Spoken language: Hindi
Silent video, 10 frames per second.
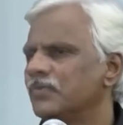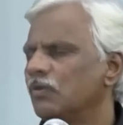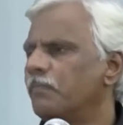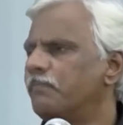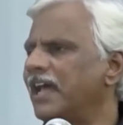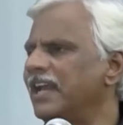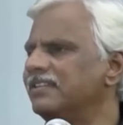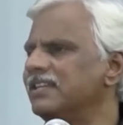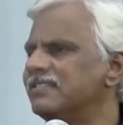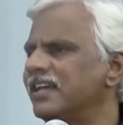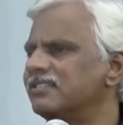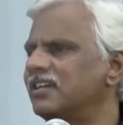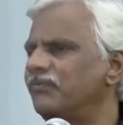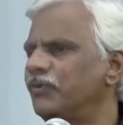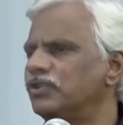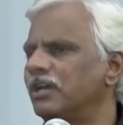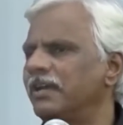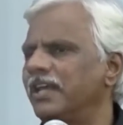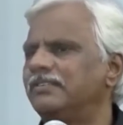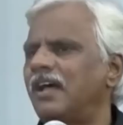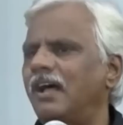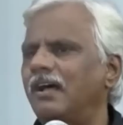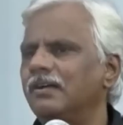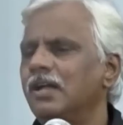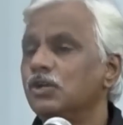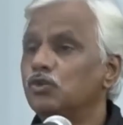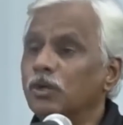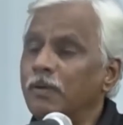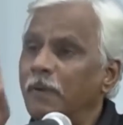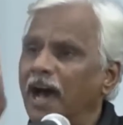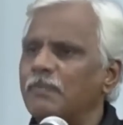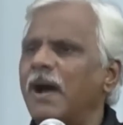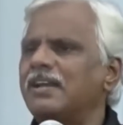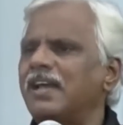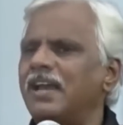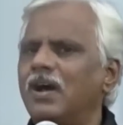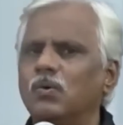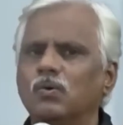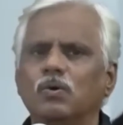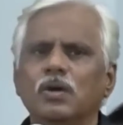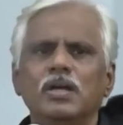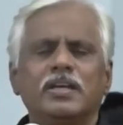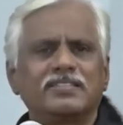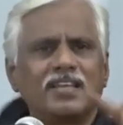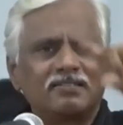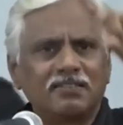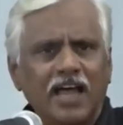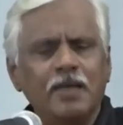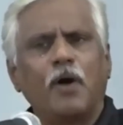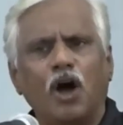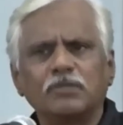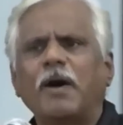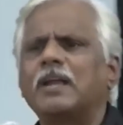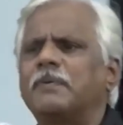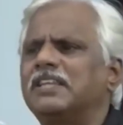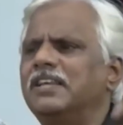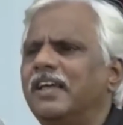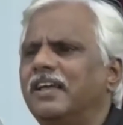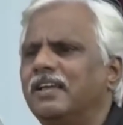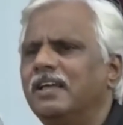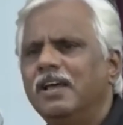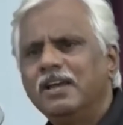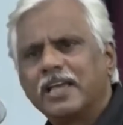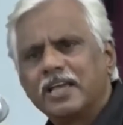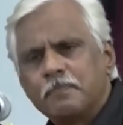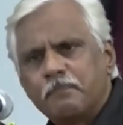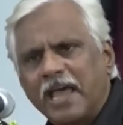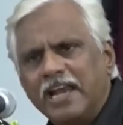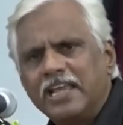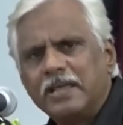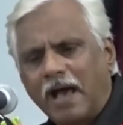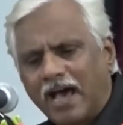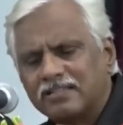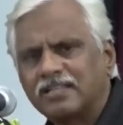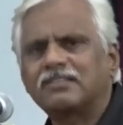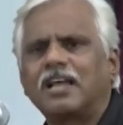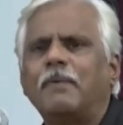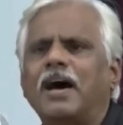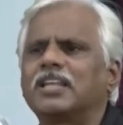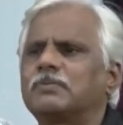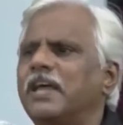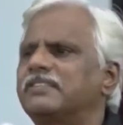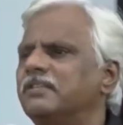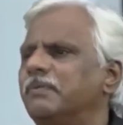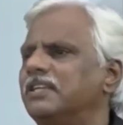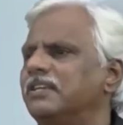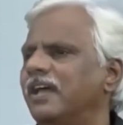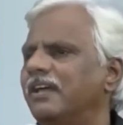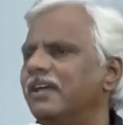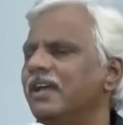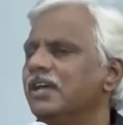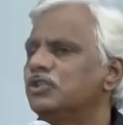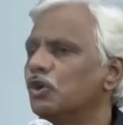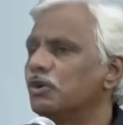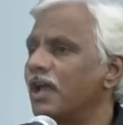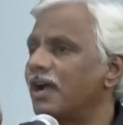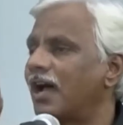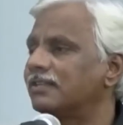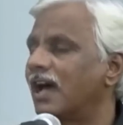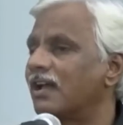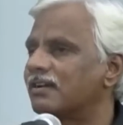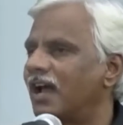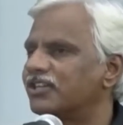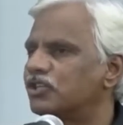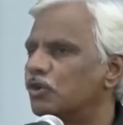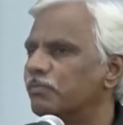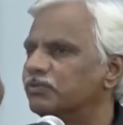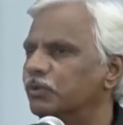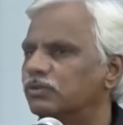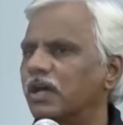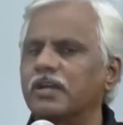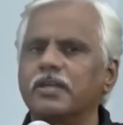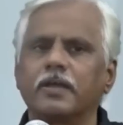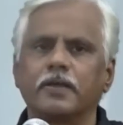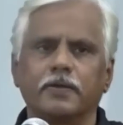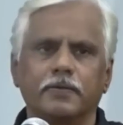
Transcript: वो पहले दिन से इस कंफ्यूजन में नहीं था क्योंकि मैं बार बार कह रहा हूं कि सत्ताएं बहुत बार बदली हैं लेकिन पहली बार सत्ता भारत में ऐसी बदली है जो लगातार राष्ट्र को मजबूत कर रही है